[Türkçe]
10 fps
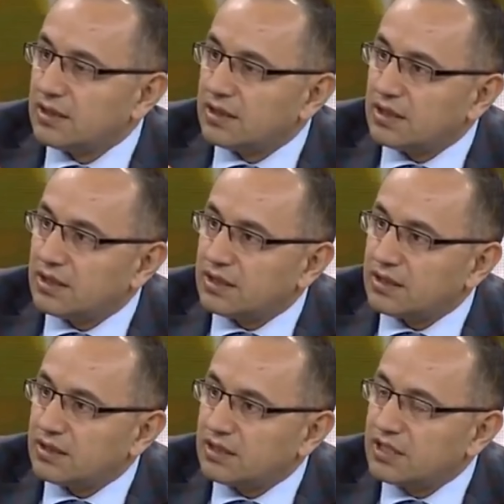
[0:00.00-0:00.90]
e,
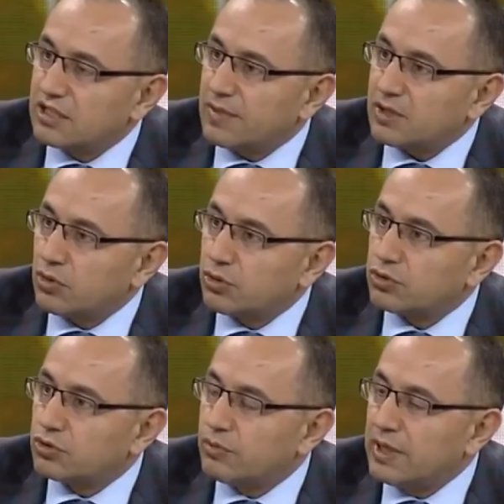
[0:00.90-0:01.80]
Kızılbaş
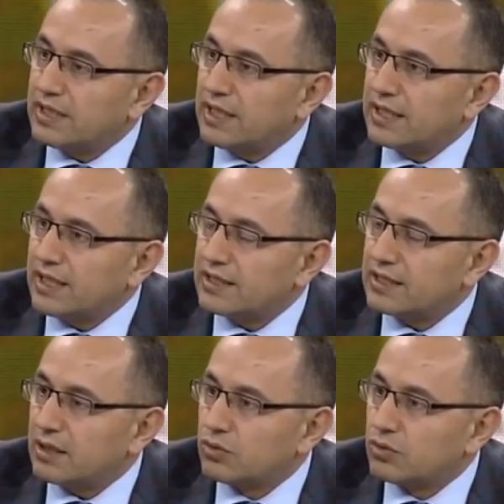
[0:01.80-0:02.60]
ordusunu meydana getiren